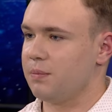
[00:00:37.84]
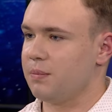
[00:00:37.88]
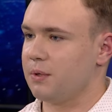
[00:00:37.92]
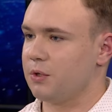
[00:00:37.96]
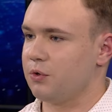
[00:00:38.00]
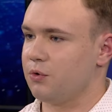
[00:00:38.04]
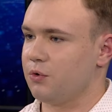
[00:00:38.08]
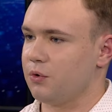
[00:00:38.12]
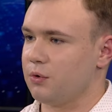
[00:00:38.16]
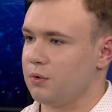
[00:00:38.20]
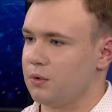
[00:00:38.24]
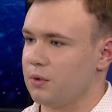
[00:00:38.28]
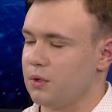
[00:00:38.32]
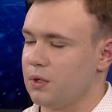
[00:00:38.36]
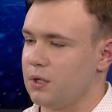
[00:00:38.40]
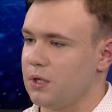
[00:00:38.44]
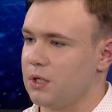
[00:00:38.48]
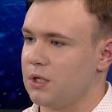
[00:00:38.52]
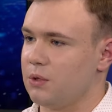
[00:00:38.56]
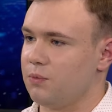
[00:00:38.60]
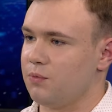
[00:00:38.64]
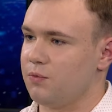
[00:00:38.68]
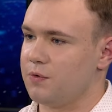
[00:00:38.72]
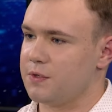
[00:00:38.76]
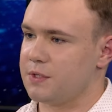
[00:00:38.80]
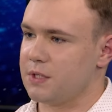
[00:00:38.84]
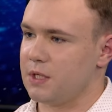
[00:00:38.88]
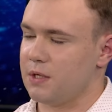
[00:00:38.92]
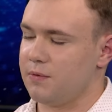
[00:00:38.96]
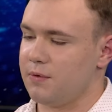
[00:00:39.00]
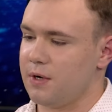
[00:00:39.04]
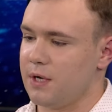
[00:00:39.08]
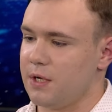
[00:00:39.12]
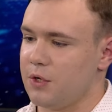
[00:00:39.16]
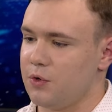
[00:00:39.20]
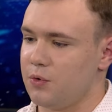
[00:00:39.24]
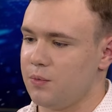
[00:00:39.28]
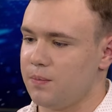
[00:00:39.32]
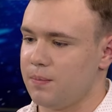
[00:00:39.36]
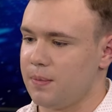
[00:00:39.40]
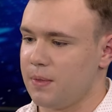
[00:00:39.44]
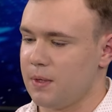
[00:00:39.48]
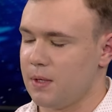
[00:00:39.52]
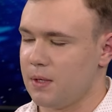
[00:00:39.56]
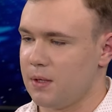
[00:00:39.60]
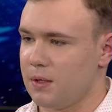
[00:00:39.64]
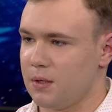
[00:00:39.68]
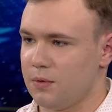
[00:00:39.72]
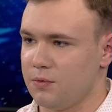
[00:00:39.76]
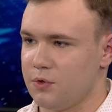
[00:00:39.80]
подход к этому восстановлению.
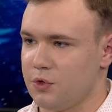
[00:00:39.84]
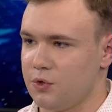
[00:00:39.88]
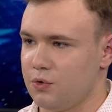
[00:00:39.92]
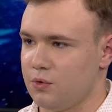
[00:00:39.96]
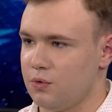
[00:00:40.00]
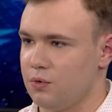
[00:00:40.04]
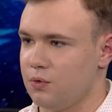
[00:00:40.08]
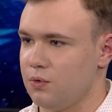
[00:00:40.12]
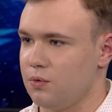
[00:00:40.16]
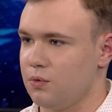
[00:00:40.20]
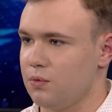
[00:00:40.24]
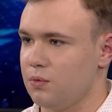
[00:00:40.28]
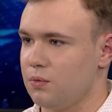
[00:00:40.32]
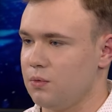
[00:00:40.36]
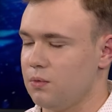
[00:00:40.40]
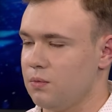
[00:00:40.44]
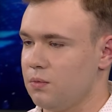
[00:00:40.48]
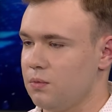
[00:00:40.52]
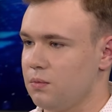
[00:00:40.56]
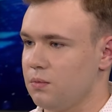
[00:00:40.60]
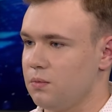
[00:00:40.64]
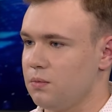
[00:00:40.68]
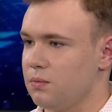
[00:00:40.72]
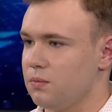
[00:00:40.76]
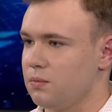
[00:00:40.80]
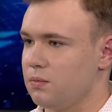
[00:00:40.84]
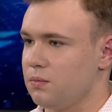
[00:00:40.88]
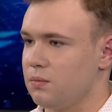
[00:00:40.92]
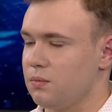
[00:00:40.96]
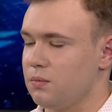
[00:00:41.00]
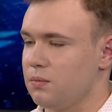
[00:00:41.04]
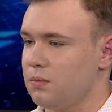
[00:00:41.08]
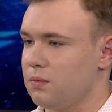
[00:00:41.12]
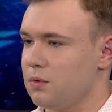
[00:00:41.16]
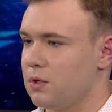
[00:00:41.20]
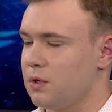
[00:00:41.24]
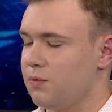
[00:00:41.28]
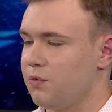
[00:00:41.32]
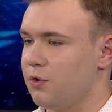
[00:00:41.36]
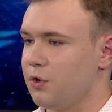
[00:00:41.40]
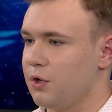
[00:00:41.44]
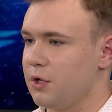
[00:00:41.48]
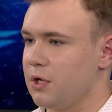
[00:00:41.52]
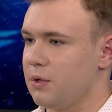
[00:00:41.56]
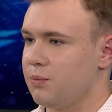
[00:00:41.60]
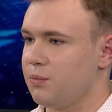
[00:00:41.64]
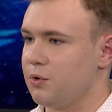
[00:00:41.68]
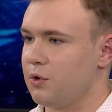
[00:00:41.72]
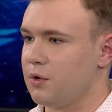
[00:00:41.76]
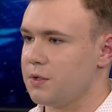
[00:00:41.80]
Это все довольно
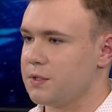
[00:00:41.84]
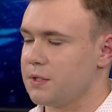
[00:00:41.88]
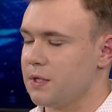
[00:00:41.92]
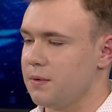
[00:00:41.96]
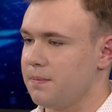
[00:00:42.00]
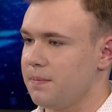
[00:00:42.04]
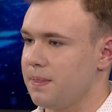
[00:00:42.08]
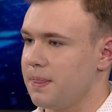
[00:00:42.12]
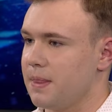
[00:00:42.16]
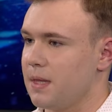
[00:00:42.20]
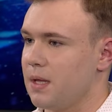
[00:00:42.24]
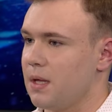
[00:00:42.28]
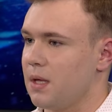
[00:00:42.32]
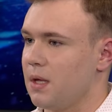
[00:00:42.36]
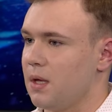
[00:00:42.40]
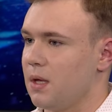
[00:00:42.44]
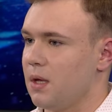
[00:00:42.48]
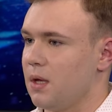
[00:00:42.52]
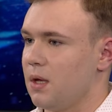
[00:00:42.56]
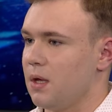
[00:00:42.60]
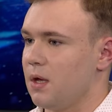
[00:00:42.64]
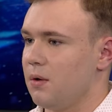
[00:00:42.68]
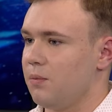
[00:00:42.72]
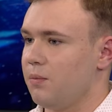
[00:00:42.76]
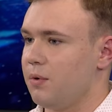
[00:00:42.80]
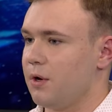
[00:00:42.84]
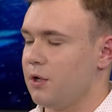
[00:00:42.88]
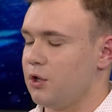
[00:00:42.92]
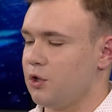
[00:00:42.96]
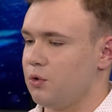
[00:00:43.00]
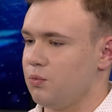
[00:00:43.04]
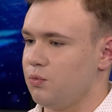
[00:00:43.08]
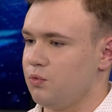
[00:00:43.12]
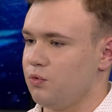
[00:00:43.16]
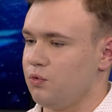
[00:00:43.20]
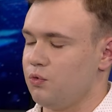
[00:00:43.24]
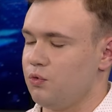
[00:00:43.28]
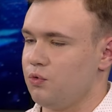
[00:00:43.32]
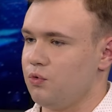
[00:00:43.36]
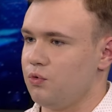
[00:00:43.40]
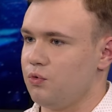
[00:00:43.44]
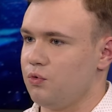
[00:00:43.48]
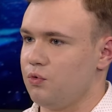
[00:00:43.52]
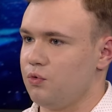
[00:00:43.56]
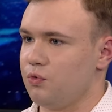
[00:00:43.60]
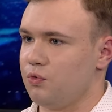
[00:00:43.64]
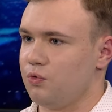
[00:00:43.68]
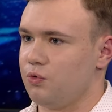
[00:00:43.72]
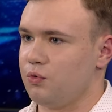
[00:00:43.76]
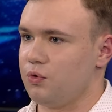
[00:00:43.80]
непросто.
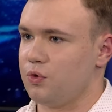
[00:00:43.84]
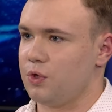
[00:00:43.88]
Поэтому